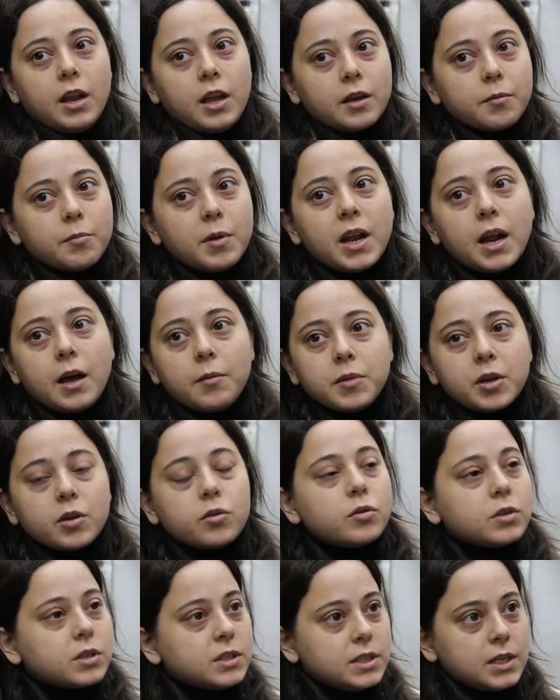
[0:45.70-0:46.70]
الإقبال عم
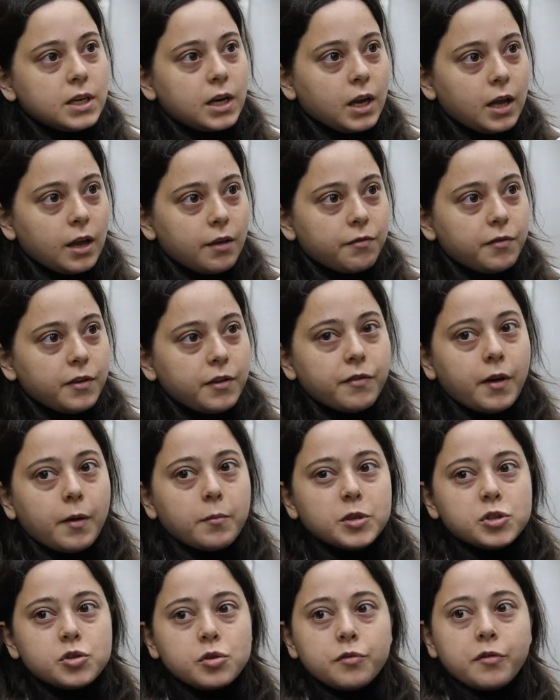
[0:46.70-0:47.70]
بيكون كتير خفيف
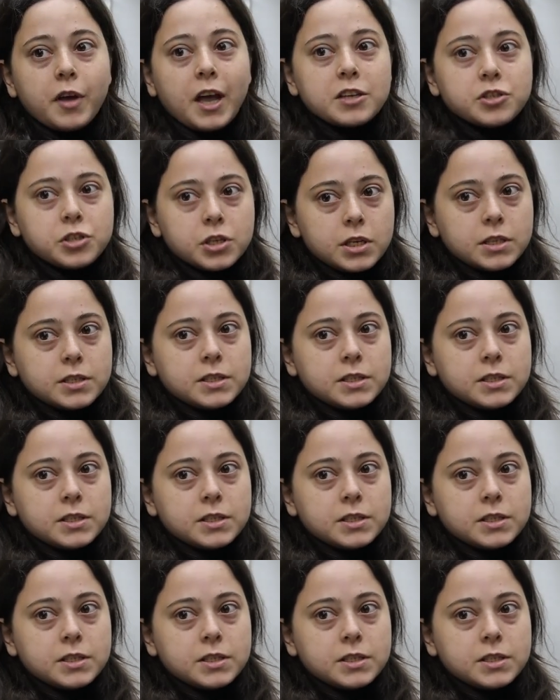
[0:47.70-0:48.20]
عم نشوف عجقة